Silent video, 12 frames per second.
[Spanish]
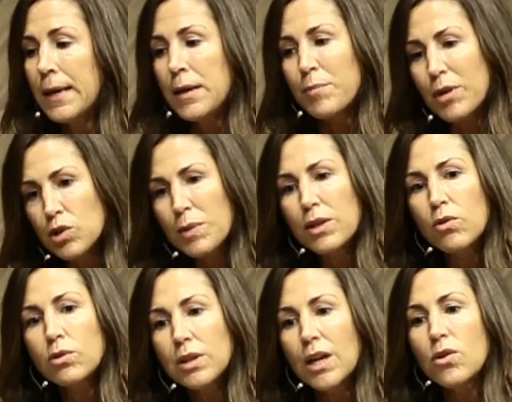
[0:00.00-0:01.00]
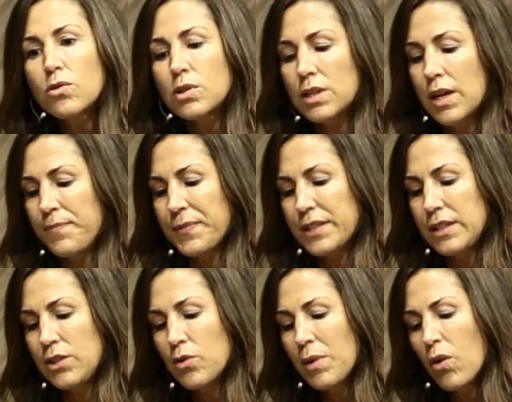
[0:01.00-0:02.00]
Pero sobre todo otra cosa,
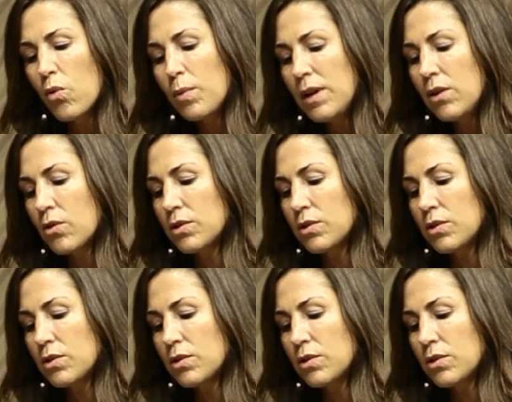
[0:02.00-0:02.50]
si yo me jubilo